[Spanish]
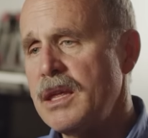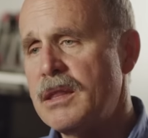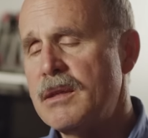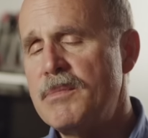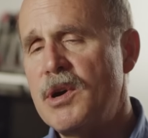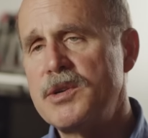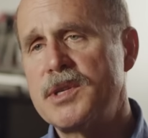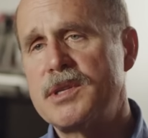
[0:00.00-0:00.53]

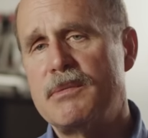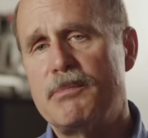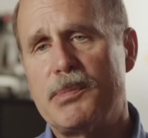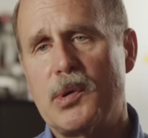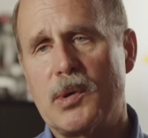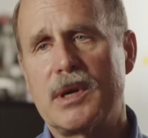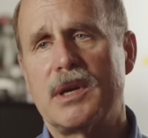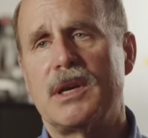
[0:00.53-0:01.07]
Creo que la
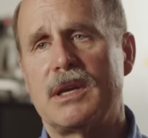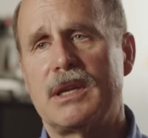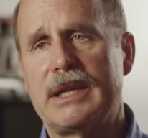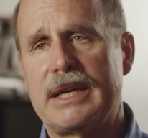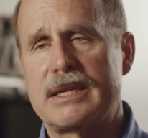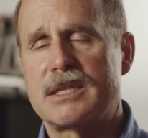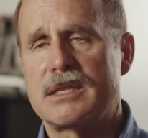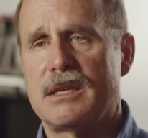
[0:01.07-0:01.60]
lección más
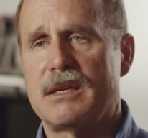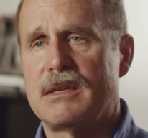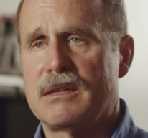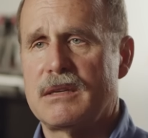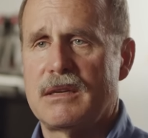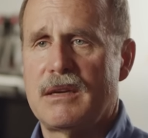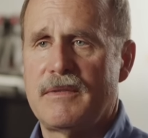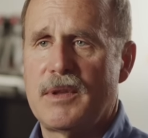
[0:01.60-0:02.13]
importante del
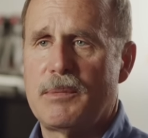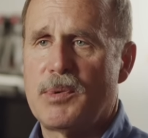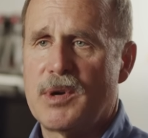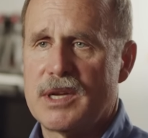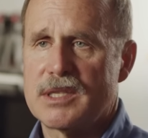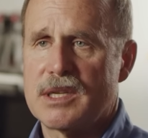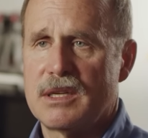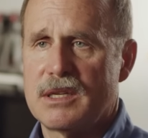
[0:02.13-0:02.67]
presente
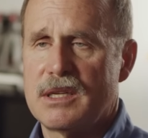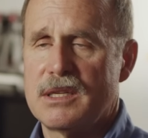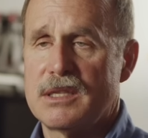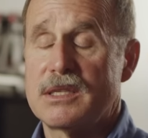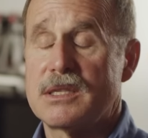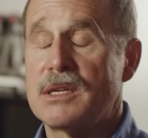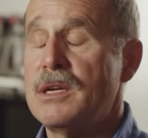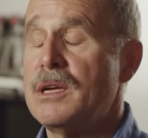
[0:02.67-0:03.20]
es que
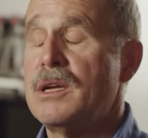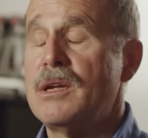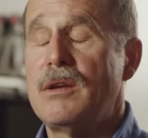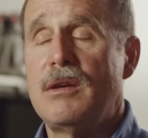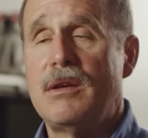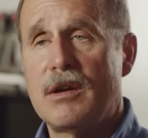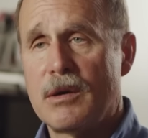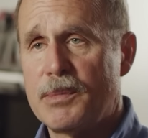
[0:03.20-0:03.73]
nadie
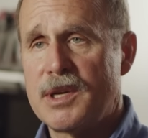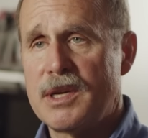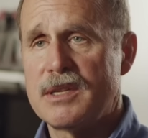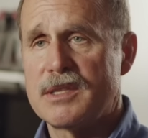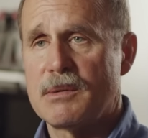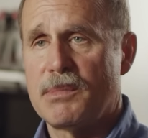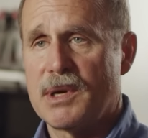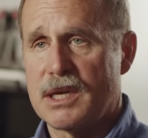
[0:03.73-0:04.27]
es un
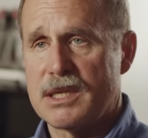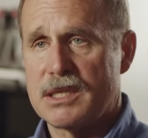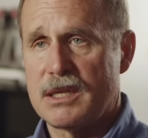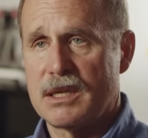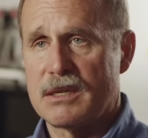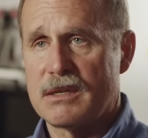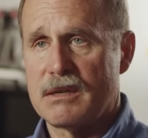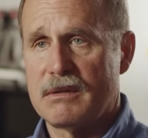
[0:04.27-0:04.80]
mero
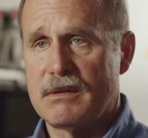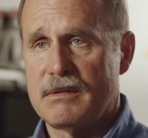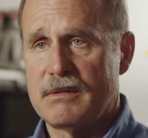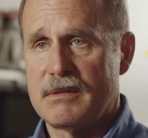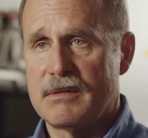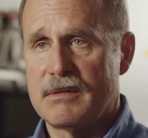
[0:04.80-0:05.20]
espectador